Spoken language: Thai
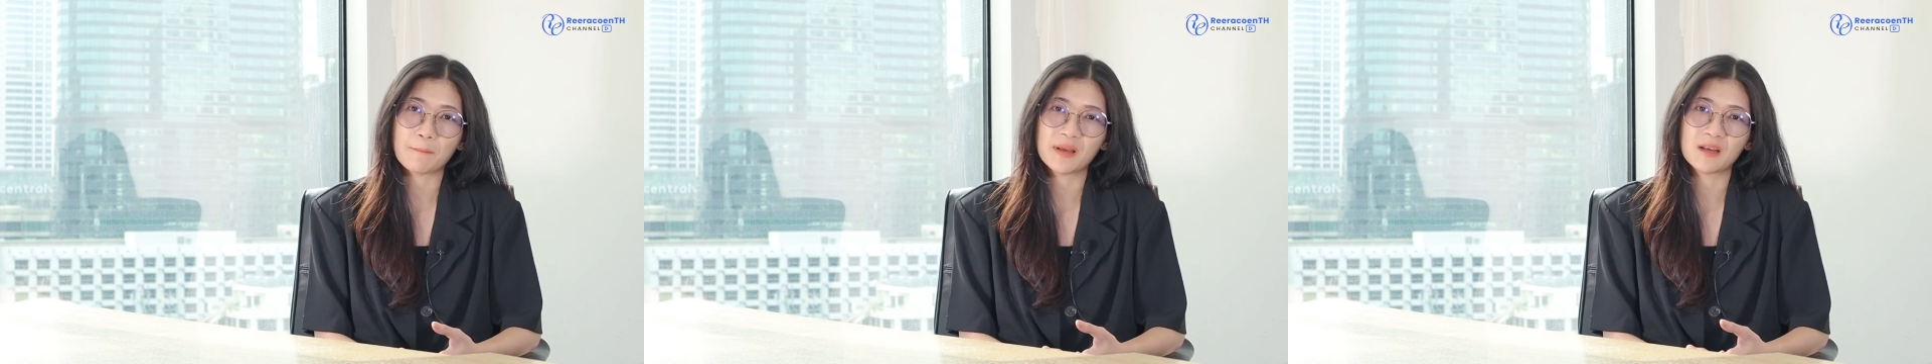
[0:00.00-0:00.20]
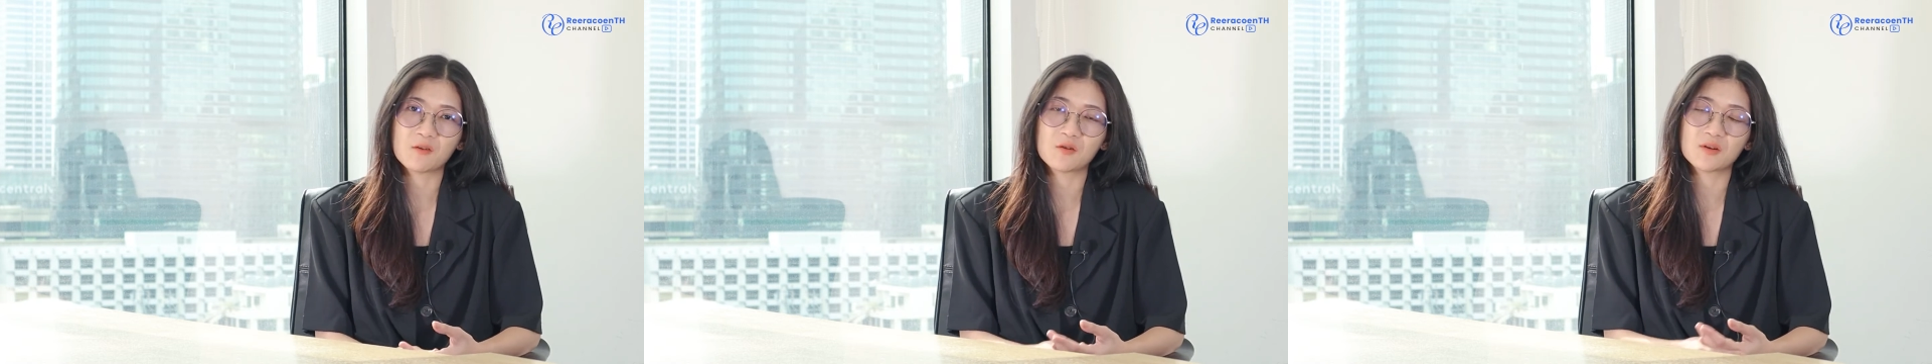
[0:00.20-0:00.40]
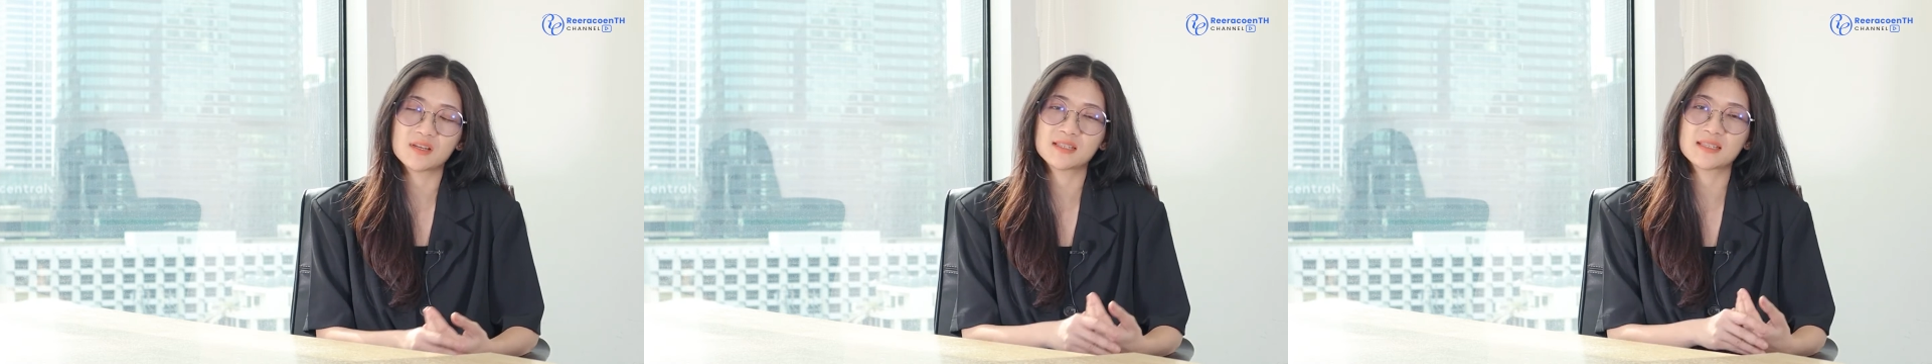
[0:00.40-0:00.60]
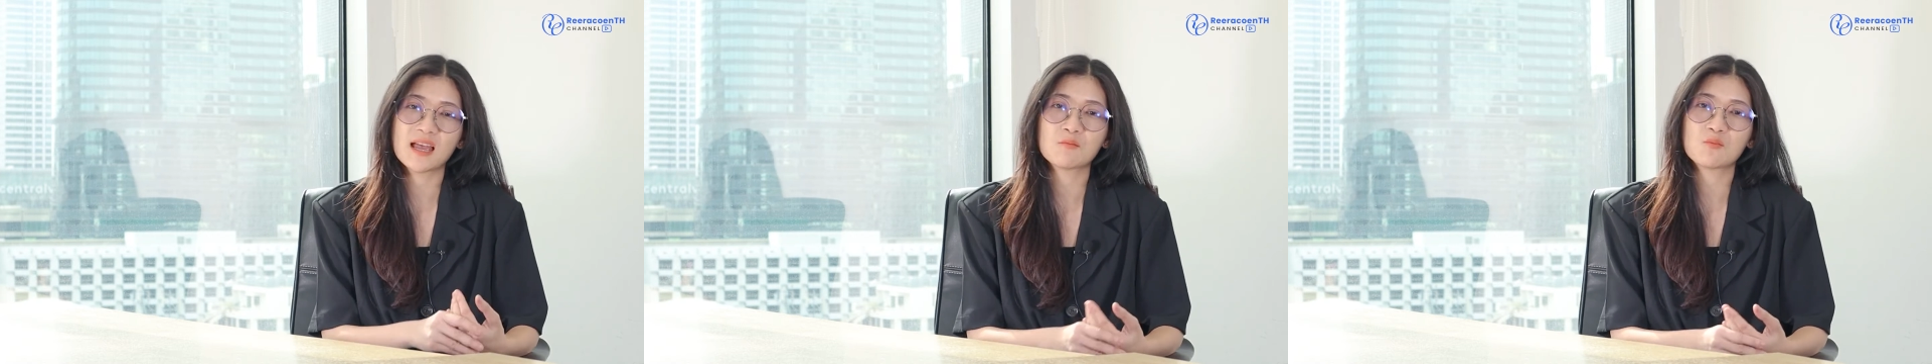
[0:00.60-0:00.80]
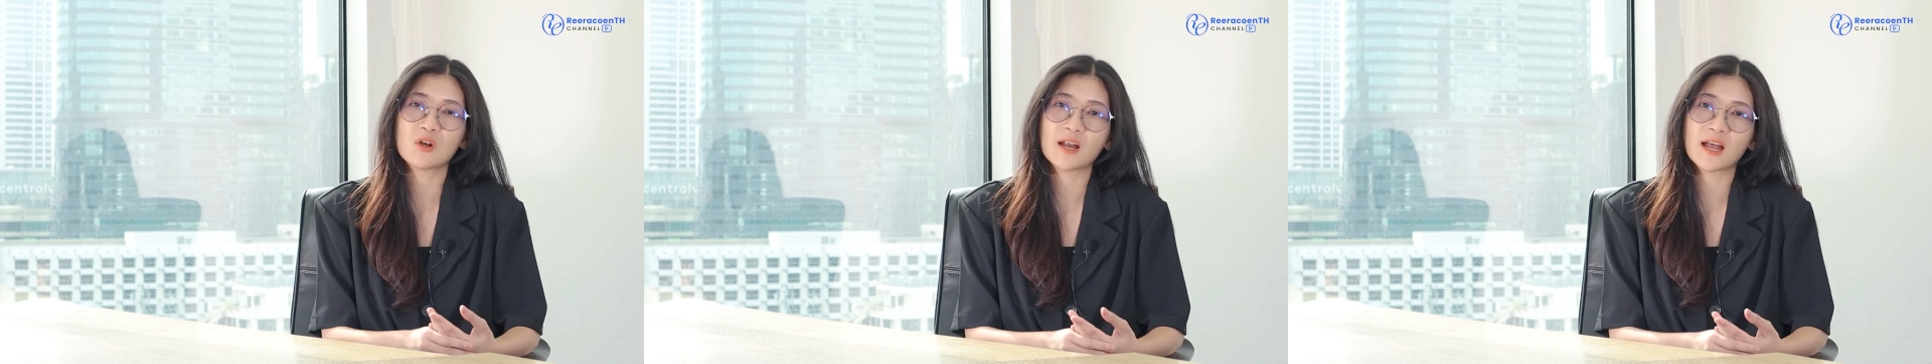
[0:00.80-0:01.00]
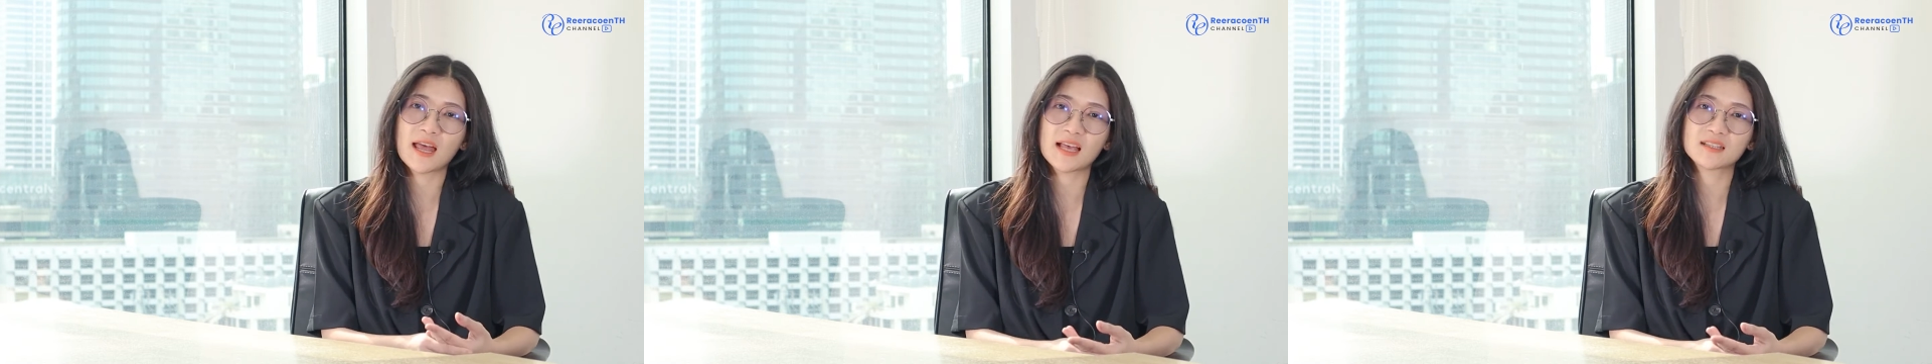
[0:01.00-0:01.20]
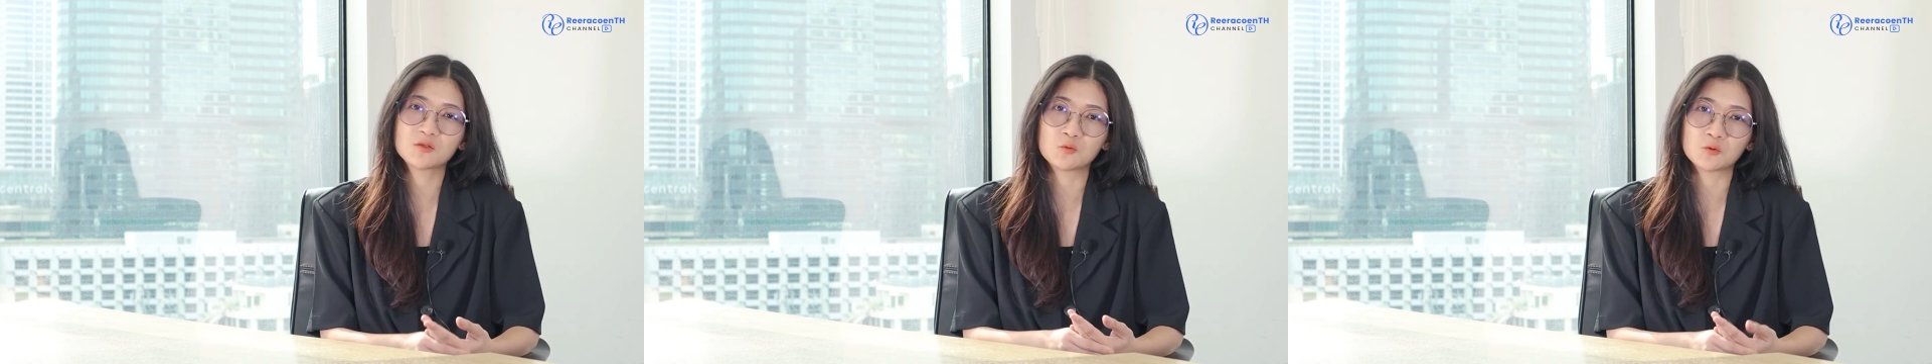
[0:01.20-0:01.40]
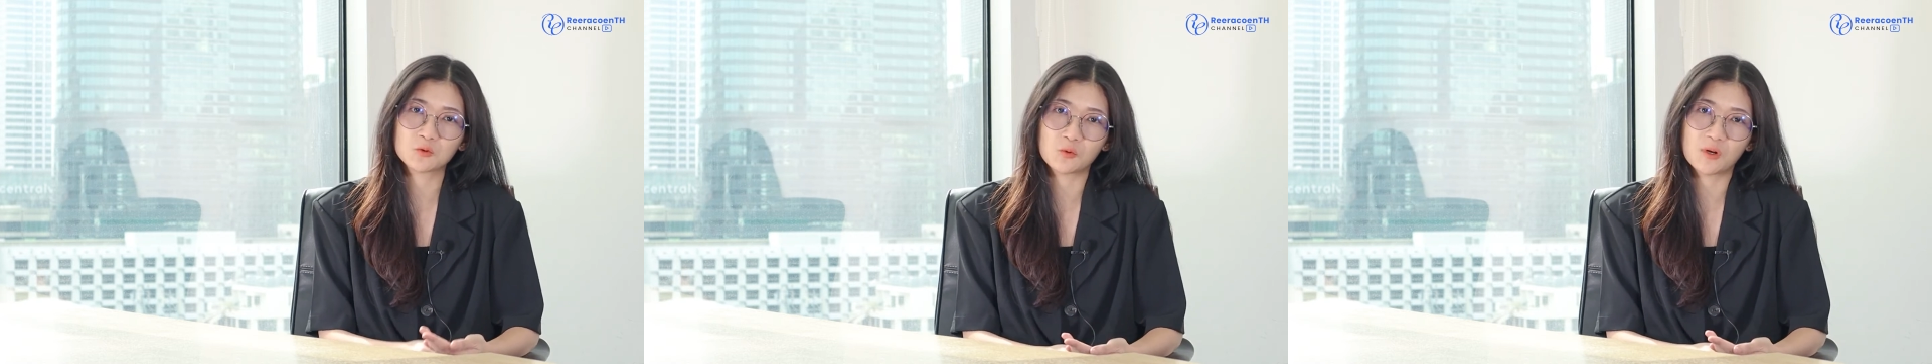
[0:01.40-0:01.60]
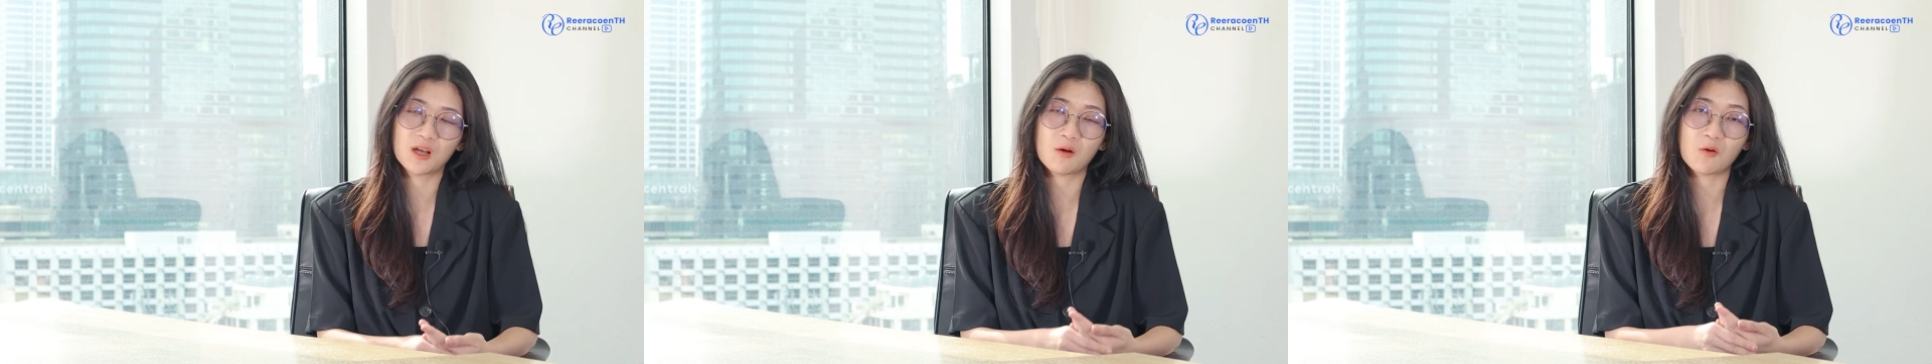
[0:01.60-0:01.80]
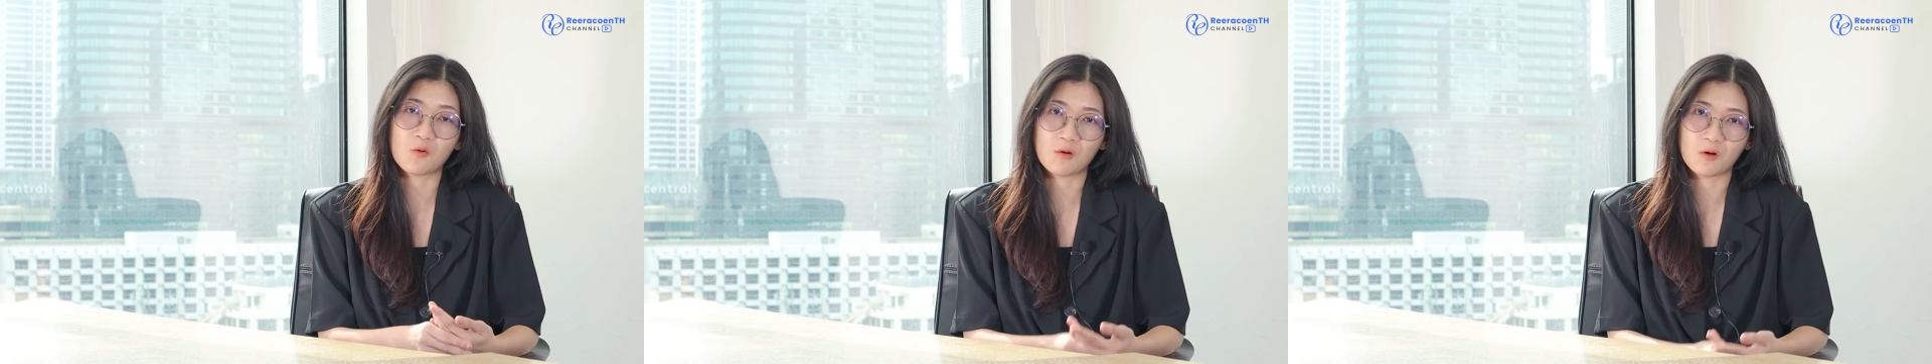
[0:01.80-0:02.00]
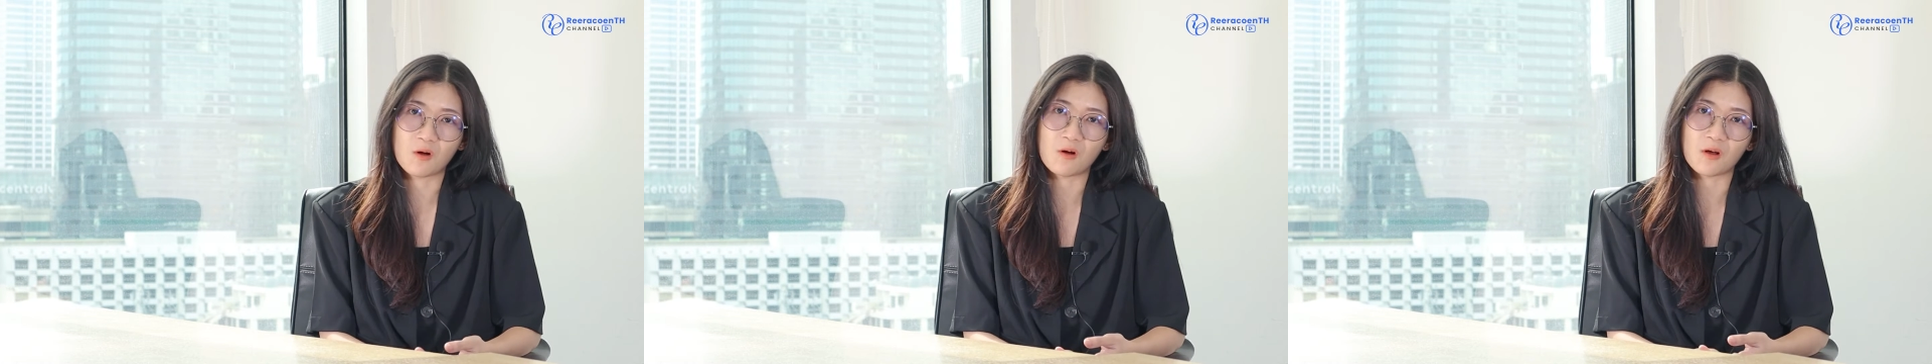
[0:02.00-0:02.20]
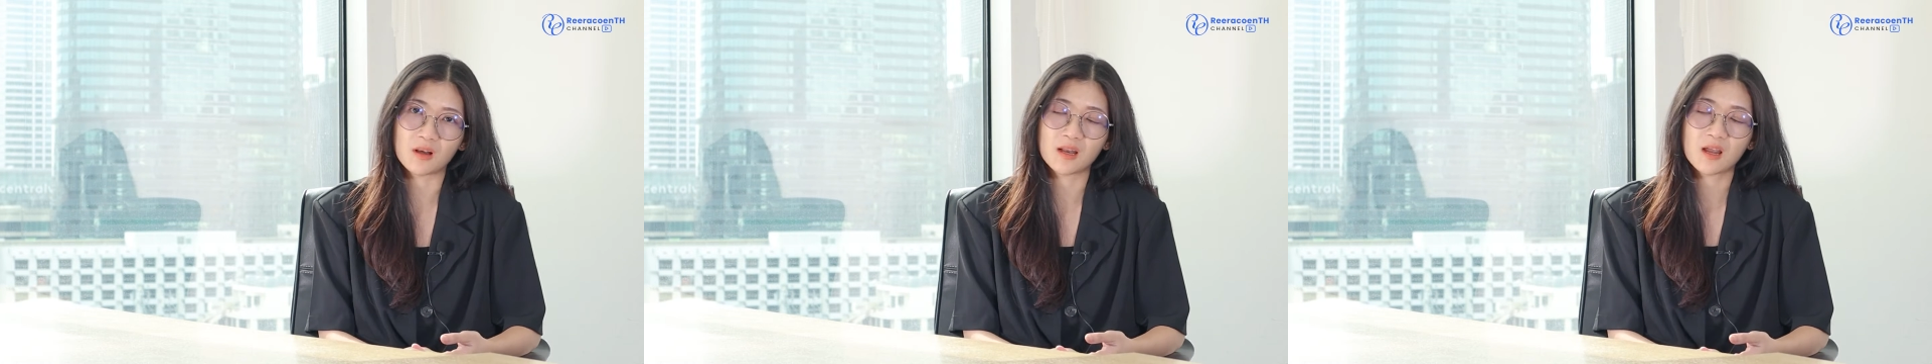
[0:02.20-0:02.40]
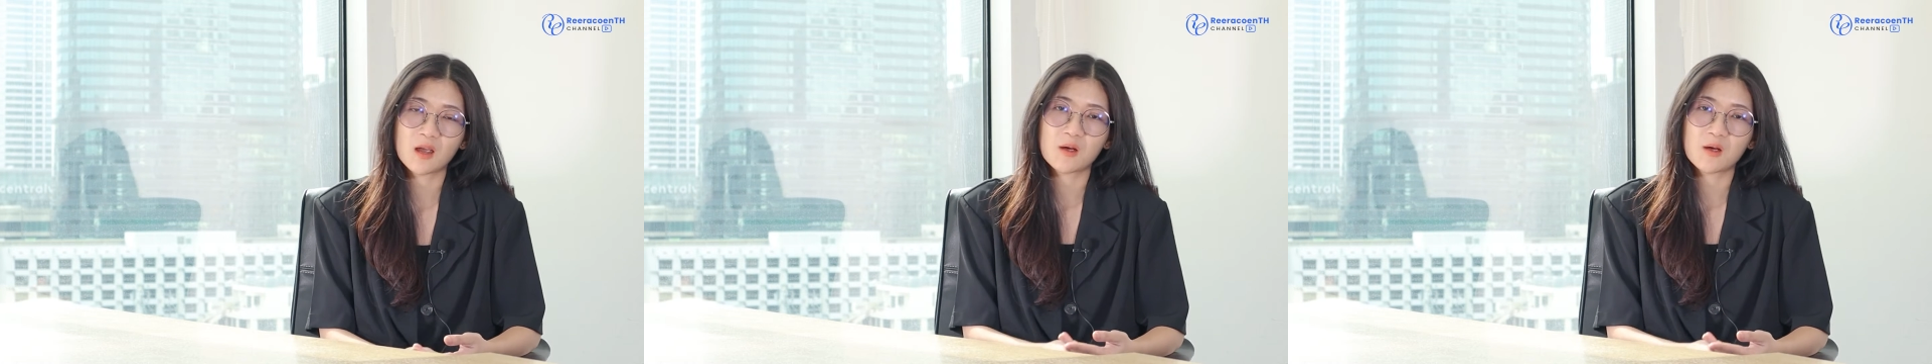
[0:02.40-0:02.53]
เป็นคนที่สร้างมูลค่าสูงสุดให้กับองค์กร